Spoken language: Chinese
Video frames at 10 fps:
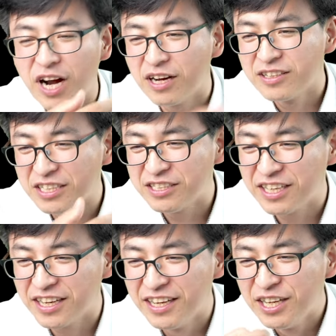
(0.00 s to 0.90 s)
让那
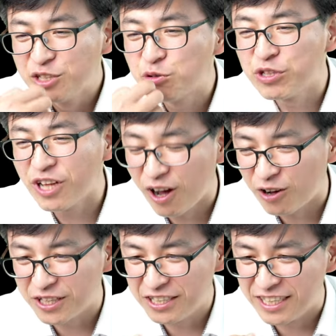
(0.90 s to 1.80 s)
些说得
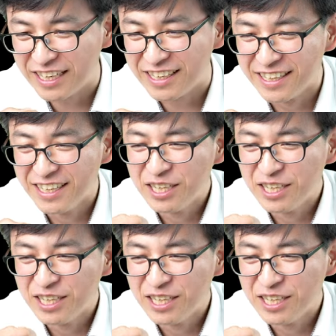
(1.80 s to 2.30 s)
好的人、